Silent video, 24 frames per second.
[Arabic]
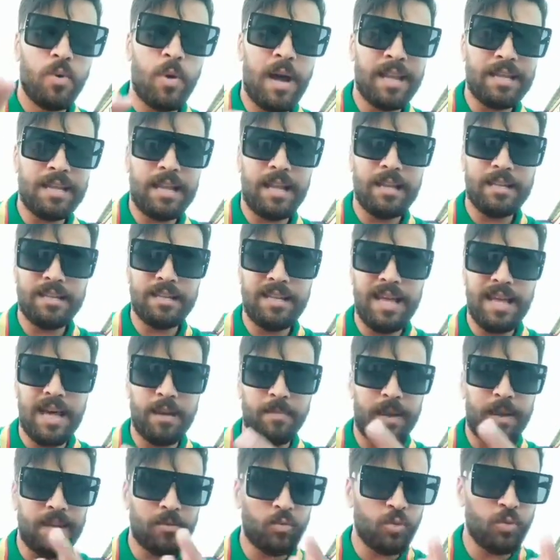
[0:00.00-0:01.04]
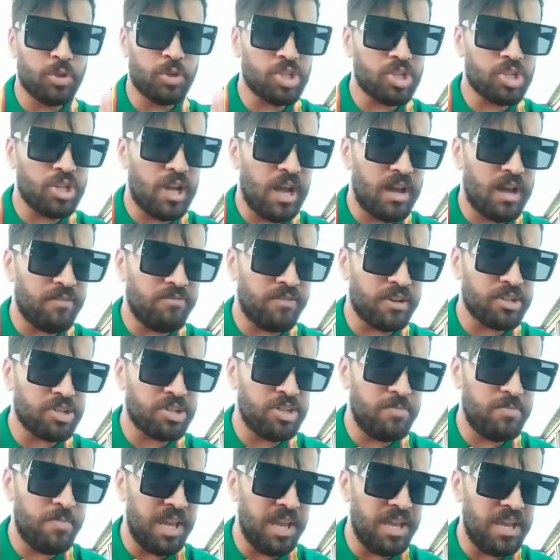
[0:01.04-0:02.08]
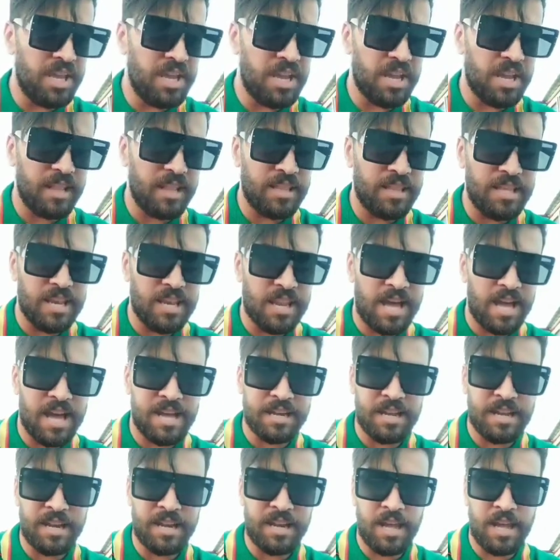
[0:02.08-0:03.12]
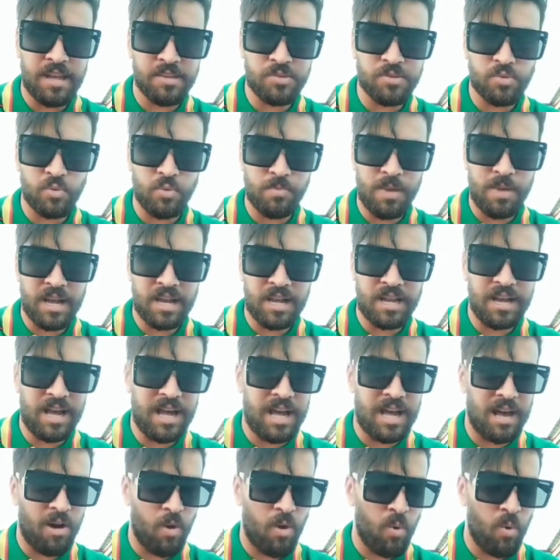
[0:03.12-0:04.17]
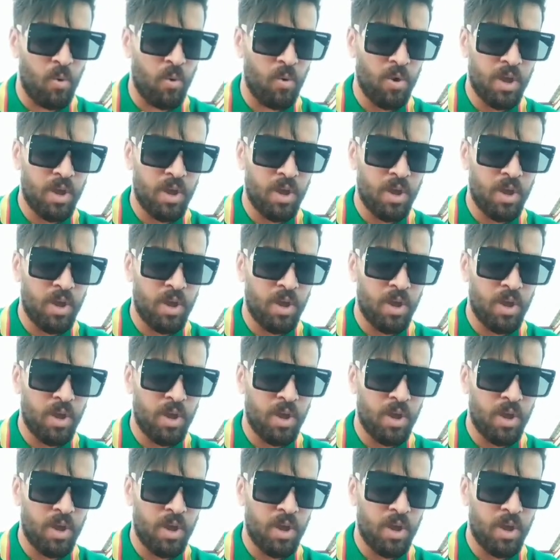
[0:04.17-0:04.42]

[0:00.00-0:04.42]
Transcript: واحد الخضار ما الشافر شافر شي بحيره ديال الاناناس والماكاو